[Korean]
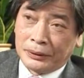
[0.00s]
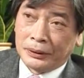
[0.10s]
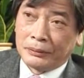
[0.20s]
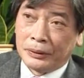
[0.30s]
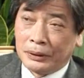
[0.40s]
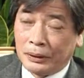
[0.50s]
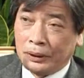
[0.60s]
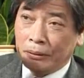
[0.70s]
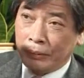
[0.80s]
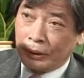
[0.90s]
지금 이렇게
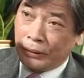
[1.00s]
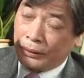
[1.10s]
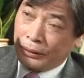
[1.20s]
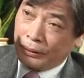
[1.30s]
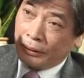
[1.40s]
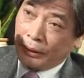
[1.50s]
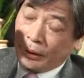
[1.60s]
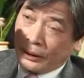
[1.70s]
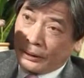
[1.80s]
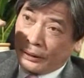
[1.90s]
이미 현실을
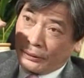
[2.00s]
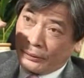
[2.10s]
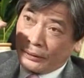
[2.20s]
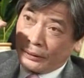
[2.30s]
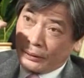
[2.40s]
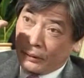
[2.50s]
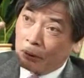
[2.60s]
사회 경제는